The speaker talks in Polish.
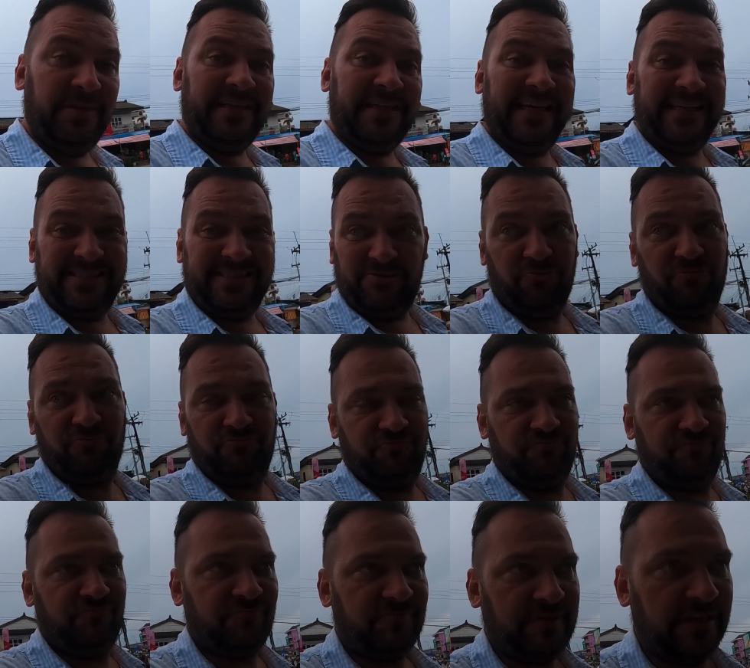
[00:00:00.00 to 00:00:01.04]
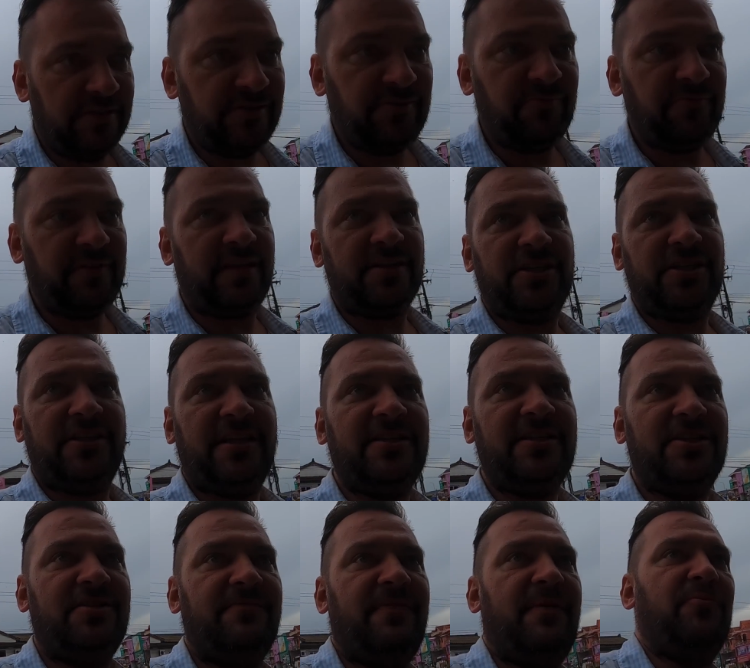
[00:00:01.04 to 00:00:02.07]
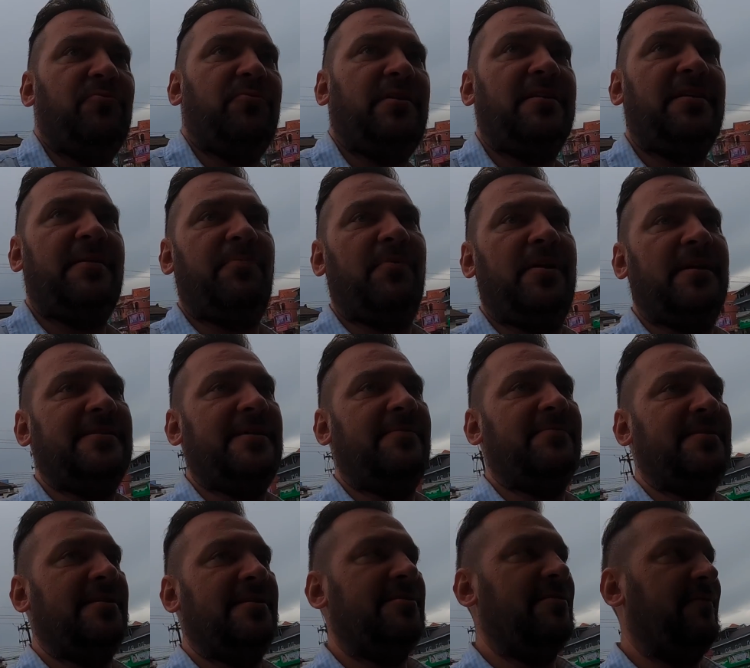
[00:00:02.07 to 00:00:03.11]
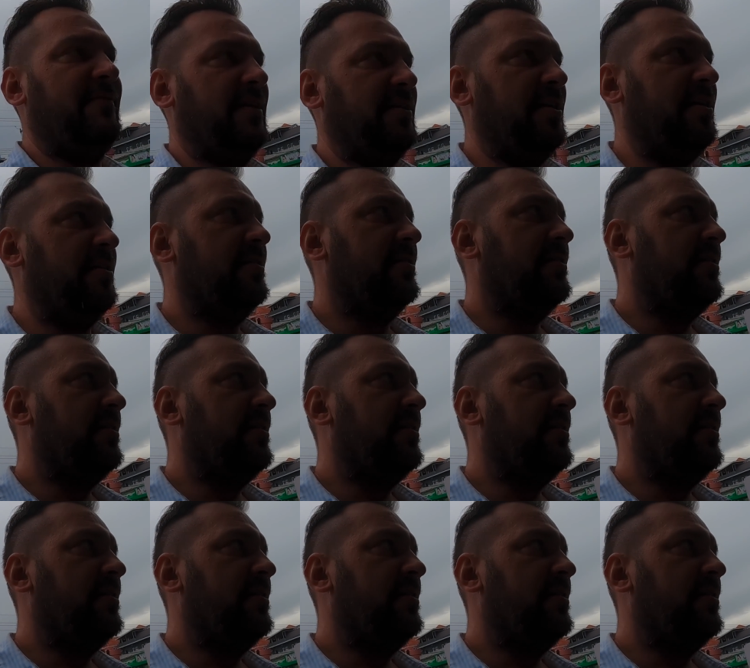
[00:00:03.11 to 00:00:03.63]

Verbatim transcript: nie są nie są. Także tych rzeczy Wam tutaj nie polecam zdecydowanie.